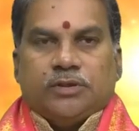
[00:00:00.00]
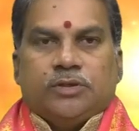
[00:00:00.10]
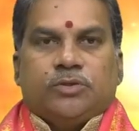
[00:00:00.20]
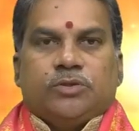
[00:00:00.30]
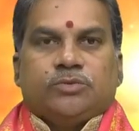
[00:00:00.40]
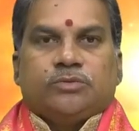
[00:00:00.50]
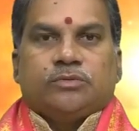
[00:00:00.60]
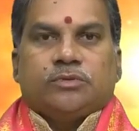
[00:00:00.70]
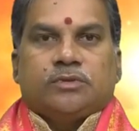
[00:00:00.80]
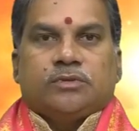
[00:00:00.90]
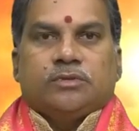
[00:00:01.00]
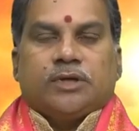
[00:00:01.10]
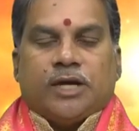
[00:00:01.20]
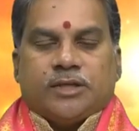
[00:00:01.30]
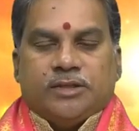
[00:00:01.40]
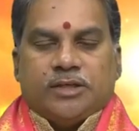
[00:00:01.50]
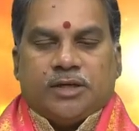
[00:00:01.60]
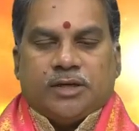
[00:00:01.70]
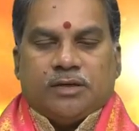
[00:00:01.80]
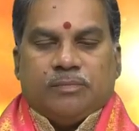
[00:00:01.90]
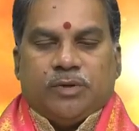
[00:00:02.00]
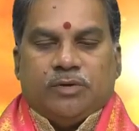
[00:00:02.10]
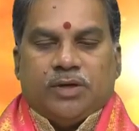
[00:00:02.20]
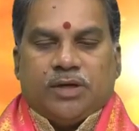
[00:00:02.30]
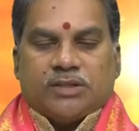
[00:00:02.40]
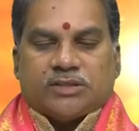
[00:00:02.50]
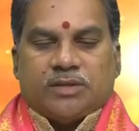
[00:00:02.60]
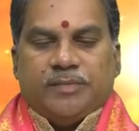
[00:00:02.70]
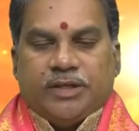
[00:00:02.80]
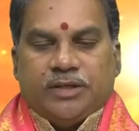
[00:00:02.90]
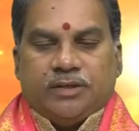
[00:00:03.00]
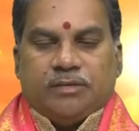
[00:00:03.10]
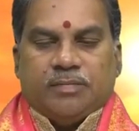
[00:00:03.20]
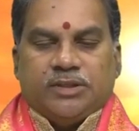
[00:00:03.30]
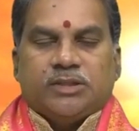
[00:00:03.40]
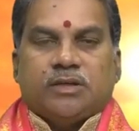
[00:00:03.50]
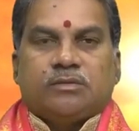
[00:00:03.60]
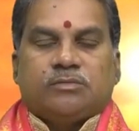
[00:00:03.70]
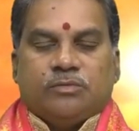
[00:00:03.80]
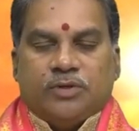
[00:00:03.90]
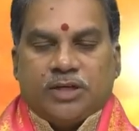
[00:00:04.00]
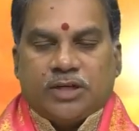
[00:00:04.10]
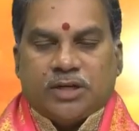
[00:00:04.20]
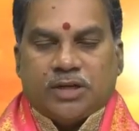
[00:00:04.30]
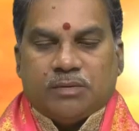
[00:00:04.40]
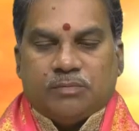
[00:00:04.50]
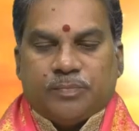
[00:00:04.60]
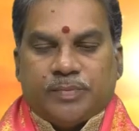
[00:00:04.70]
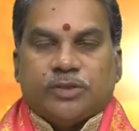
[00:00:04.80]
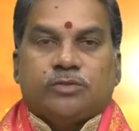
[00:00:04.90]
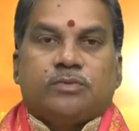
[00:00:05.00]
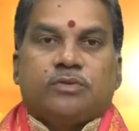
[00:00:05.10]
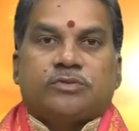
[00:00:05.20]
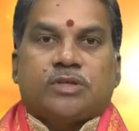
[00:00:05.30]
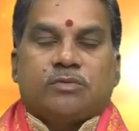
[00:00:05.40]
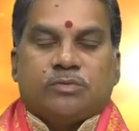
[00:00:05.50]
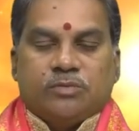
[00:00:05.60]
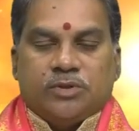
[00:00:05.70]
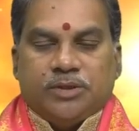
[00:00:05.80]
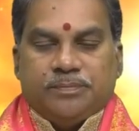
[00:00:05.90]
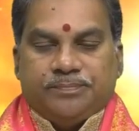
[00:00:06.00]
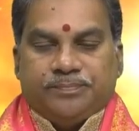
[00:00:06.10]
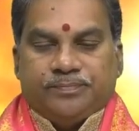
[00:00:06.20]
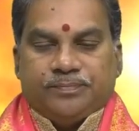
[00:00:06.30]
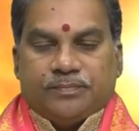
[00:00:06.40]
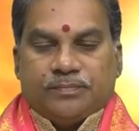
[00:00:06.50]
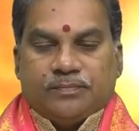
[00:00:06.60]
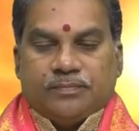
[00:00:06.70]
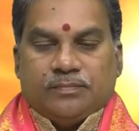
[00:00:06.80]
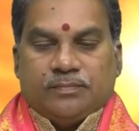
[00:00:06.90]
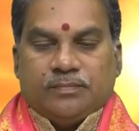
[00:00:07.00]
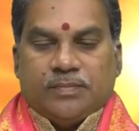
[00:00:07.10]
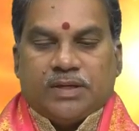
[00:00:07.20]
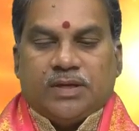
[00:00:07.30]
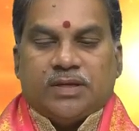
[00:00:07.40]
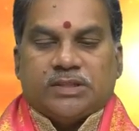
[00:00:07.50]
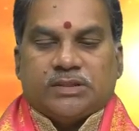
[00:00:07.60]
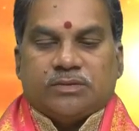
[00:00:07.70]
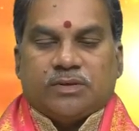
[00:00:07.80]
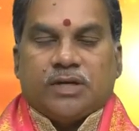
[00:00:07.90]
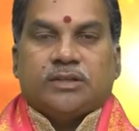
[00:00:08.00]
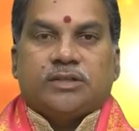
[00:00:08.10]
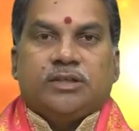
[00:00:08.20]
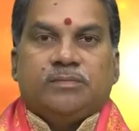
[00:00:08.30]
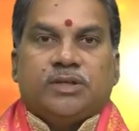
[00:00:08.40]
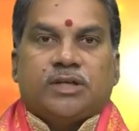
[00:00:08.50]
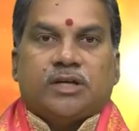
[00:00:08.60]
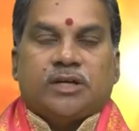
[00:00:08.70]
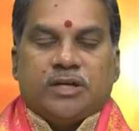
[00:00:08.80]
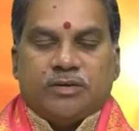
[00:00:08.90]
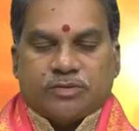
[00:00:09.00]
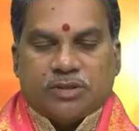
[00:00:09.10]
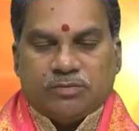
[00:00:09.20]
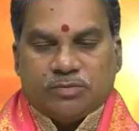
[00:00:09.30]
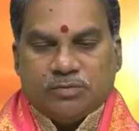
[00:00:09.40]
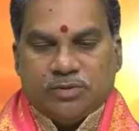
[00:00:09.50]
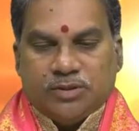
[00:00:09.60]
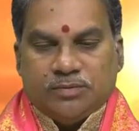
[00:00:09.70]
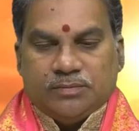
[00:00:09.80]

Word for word: ఈరోజు కార్తీక బహుళ అష్టమి మధ్యాహ్నం ఒంటి గంట ముప్పై తొమ్మిది నిమిషాల వరకు ఉంది మఘ నక్షత్రం రాత్రి ఎనిమిది గంటల రెండు నిమిషాల వరకు ఉంది